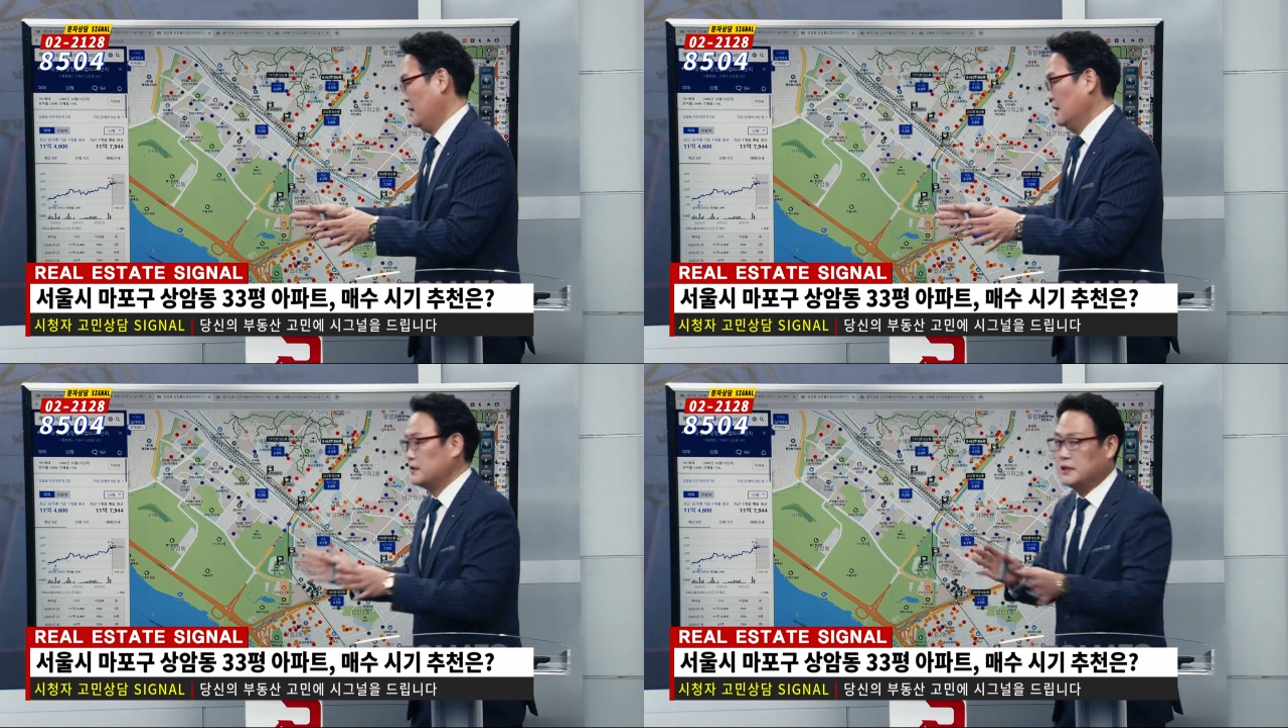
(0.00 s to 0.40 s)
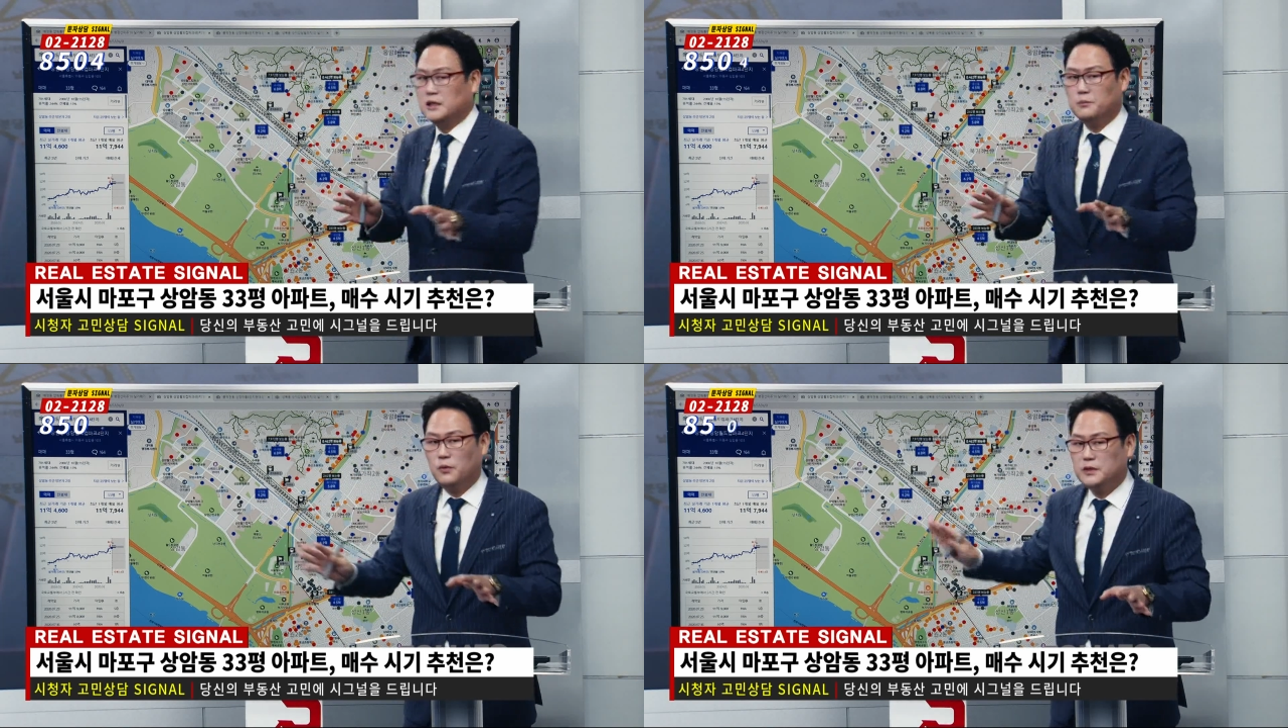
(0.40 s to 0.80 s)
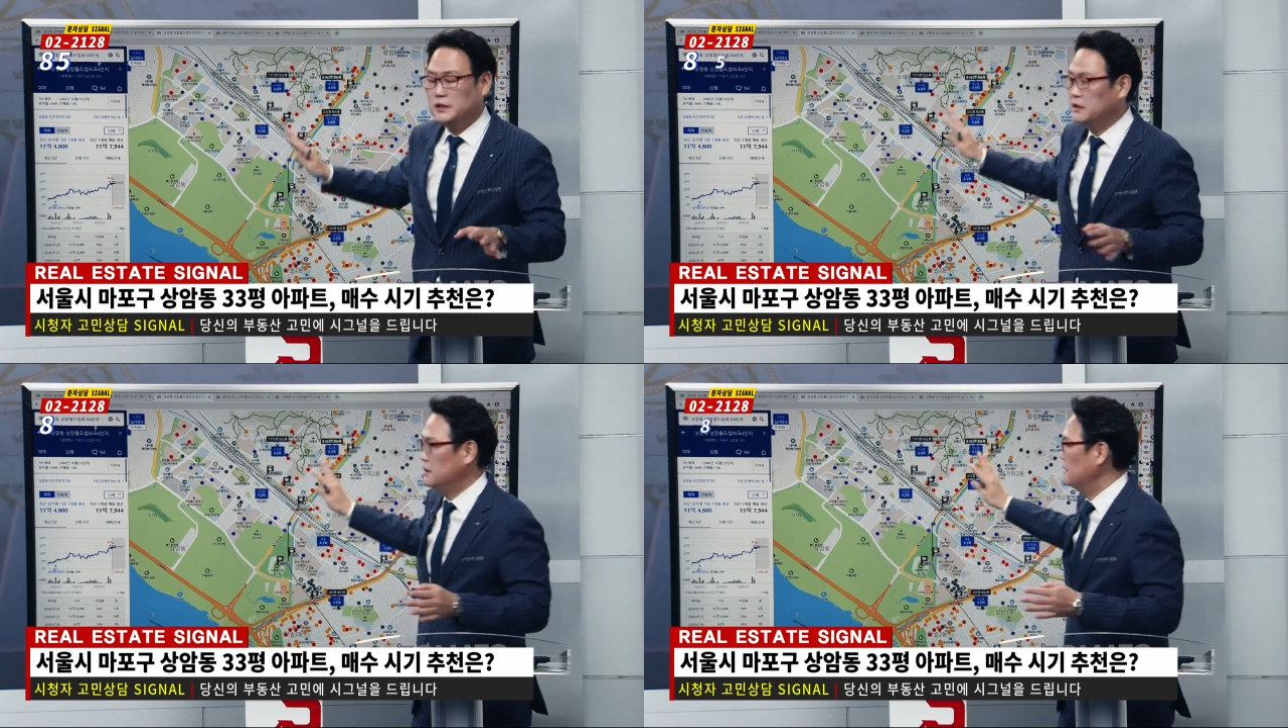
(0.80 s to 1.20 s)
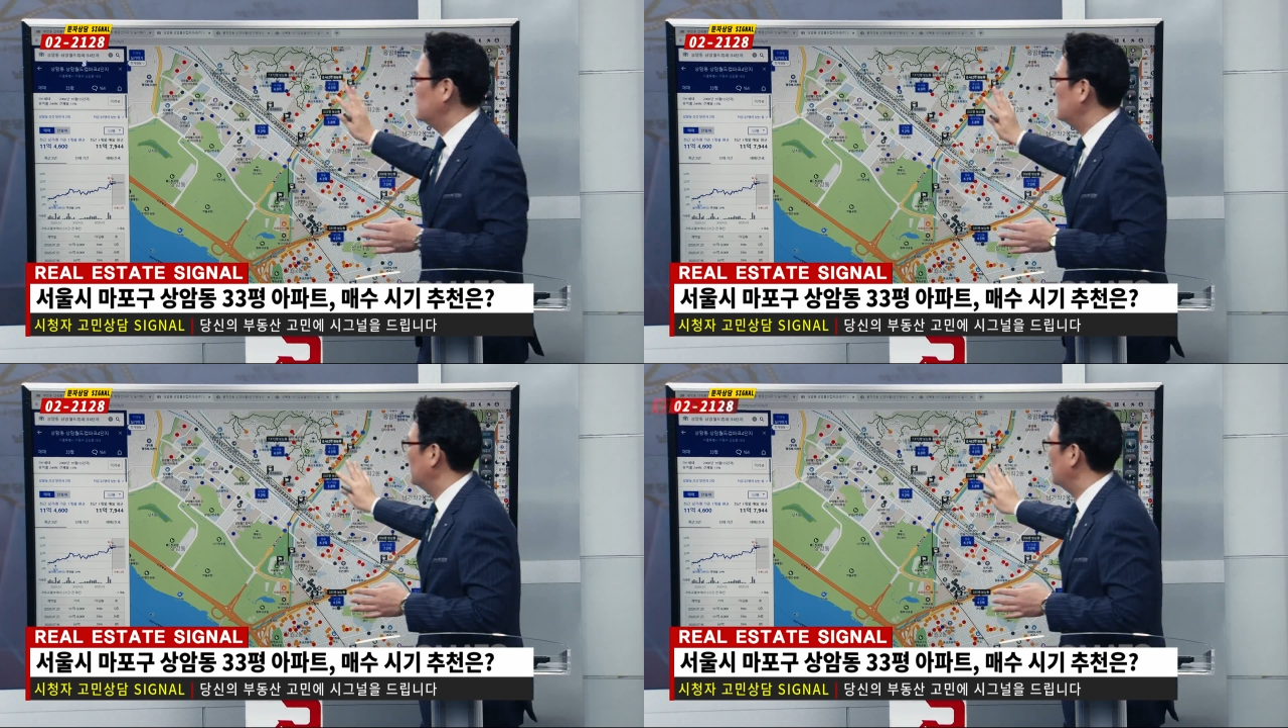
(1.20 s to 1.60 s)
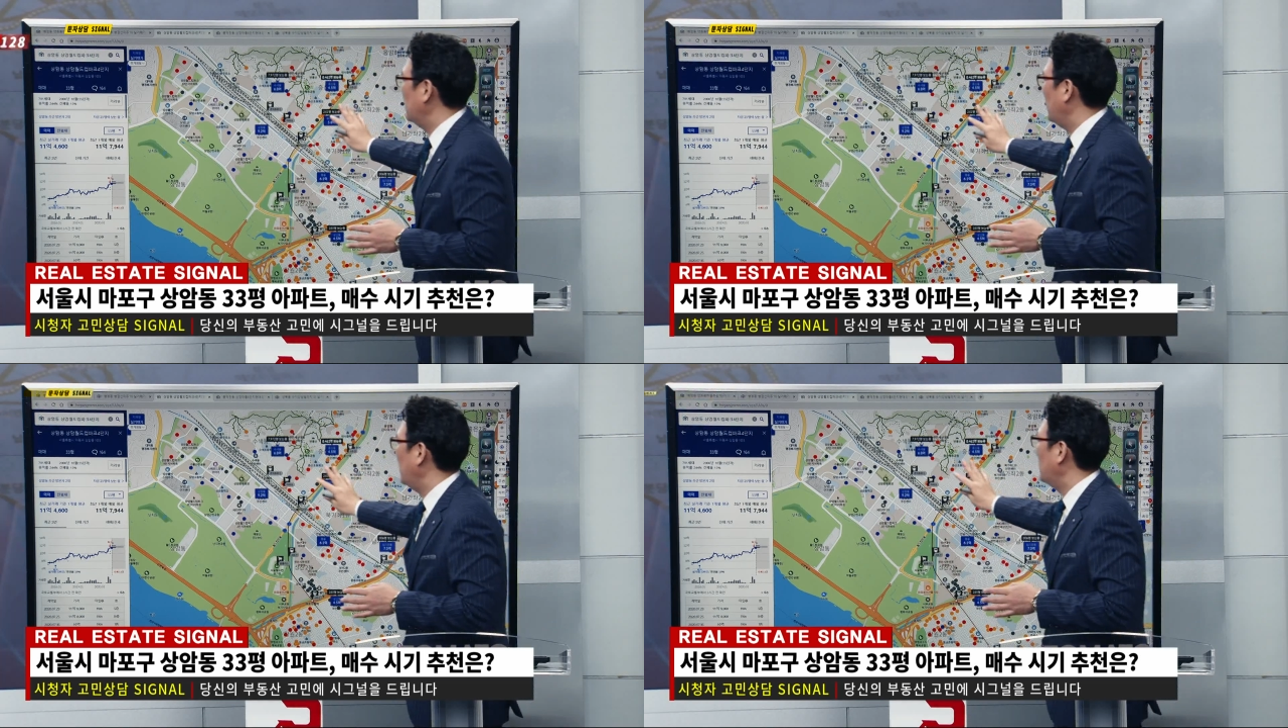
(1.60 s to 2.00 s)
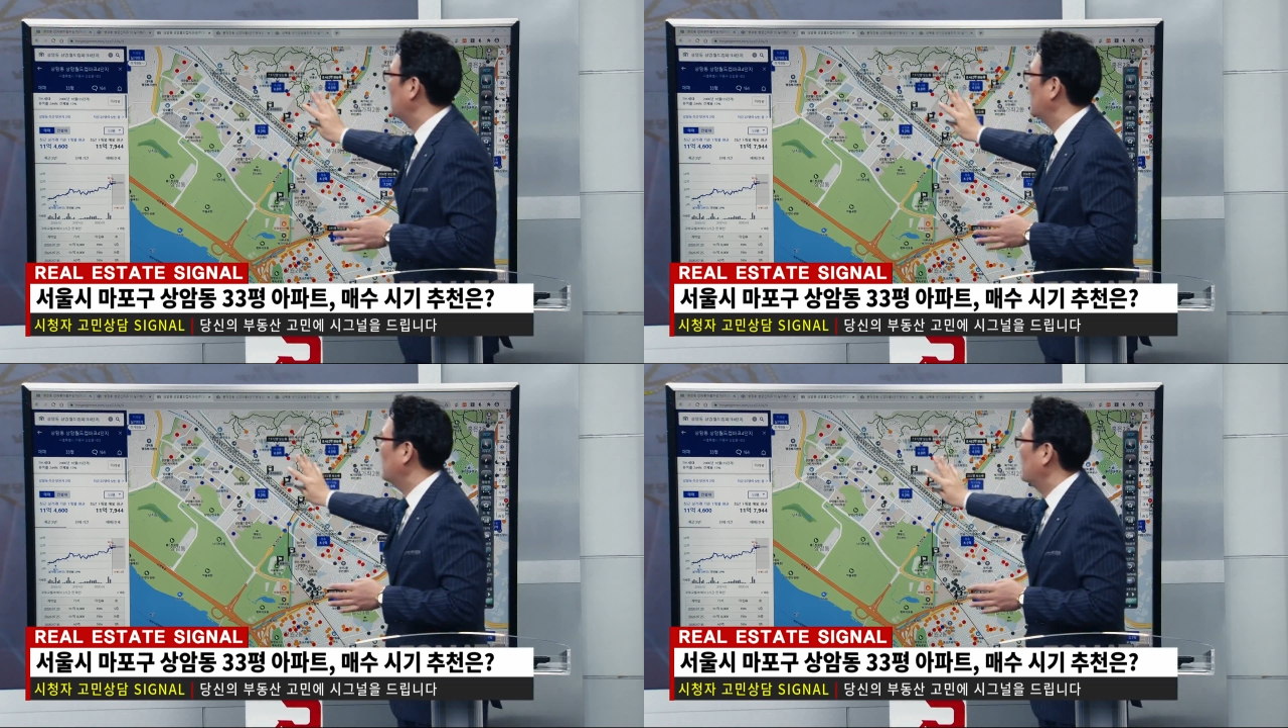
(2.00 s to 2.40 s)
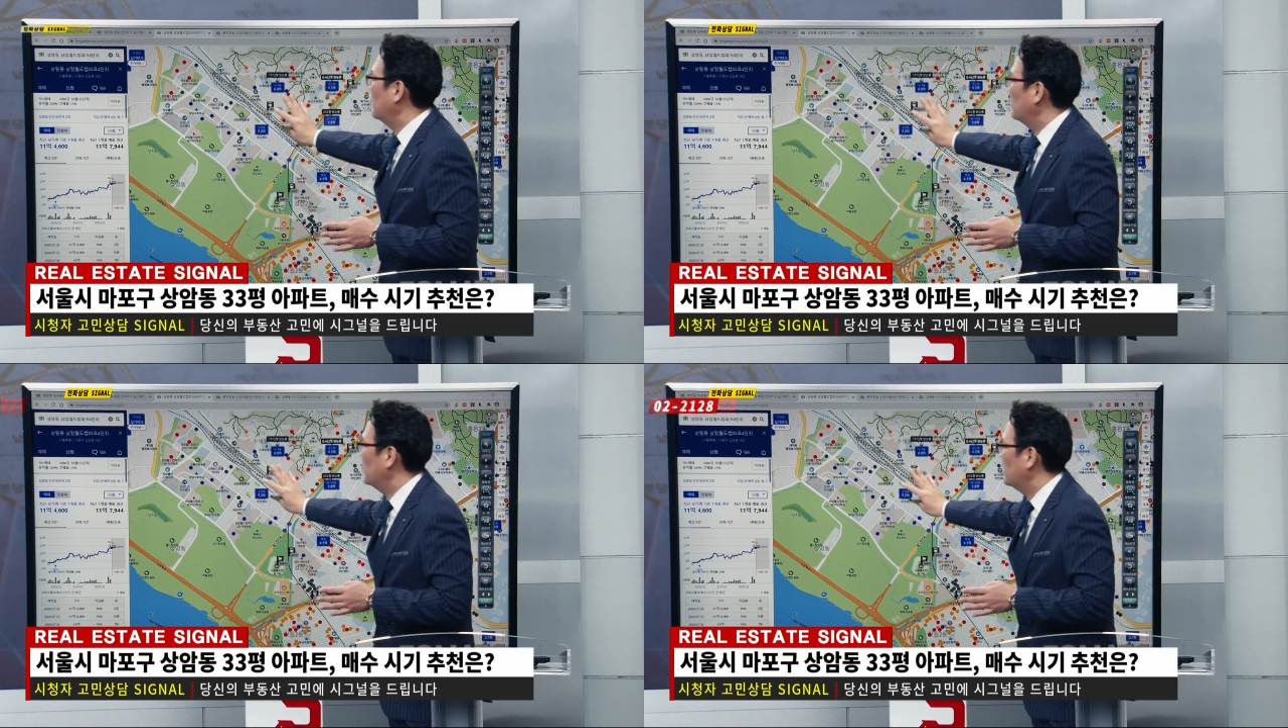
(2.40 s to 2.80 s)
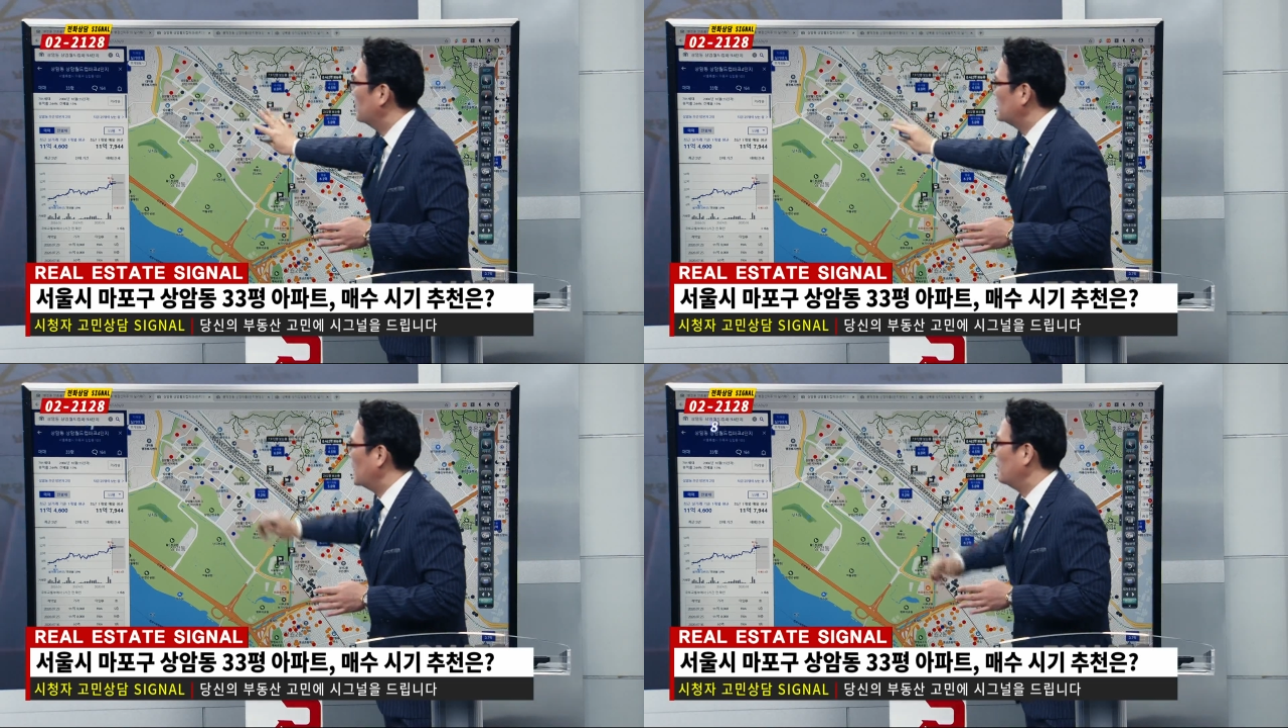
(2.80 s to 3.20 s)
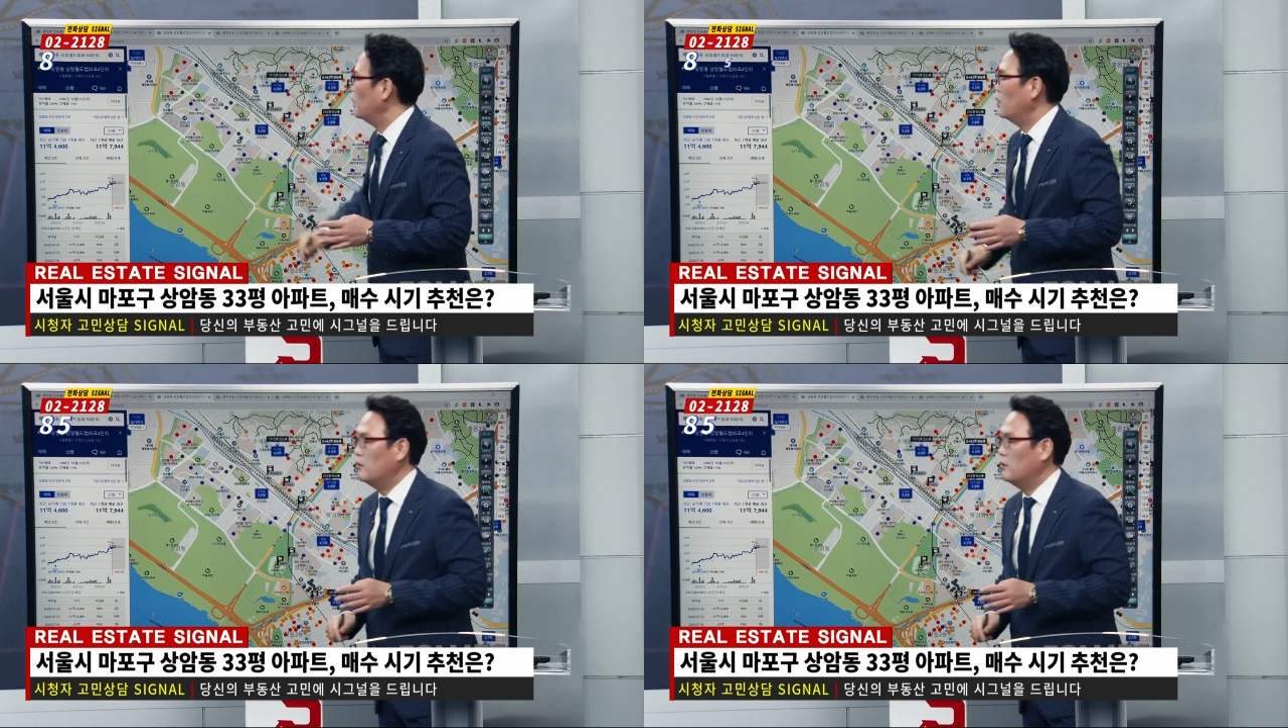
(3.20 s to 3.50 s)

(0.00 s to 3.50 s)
지금 보시는 지역의 상암동